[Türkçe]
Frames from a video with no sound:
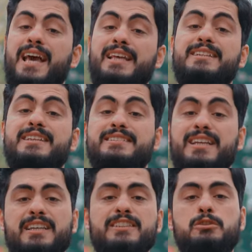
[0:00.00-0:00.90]
El
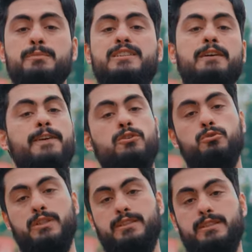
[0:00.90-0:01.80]
Rezzak ismini
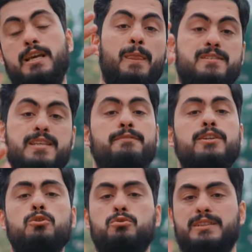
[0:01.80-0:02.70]
tefekkür et
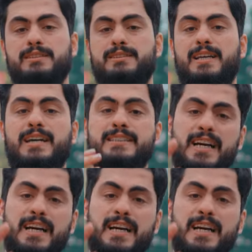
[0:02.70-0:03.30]
sevgi noktasında,